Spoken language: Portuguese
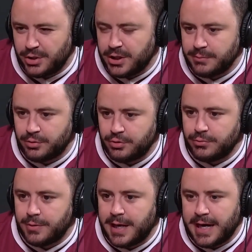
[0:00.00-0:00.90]
digamos, de
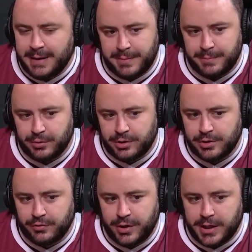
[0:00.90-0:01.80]
um hype
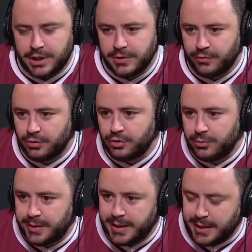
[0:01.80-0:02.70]
positivo ou negativo que seu
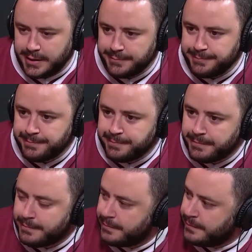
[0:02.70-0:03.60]
nome tem, né?
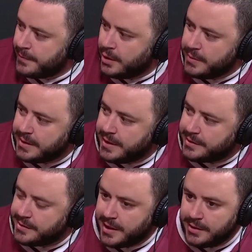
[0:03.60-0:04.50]
Eu me
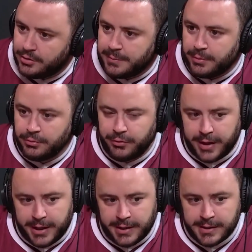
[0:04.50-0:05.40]
interessei, estudar Paulo
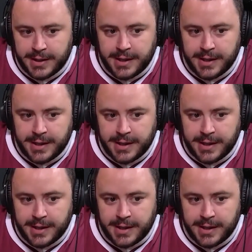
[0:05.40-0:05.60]
Freire